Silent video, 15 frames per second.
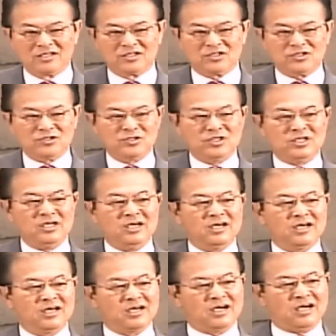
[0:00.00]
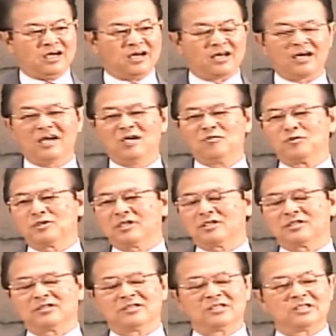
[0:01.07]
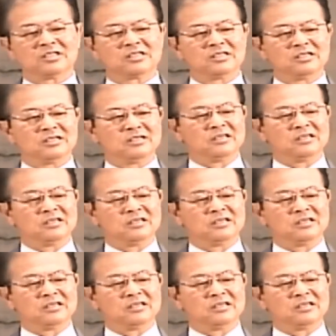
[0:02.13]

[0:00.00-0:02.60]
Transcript: そして彼が思ったそうです。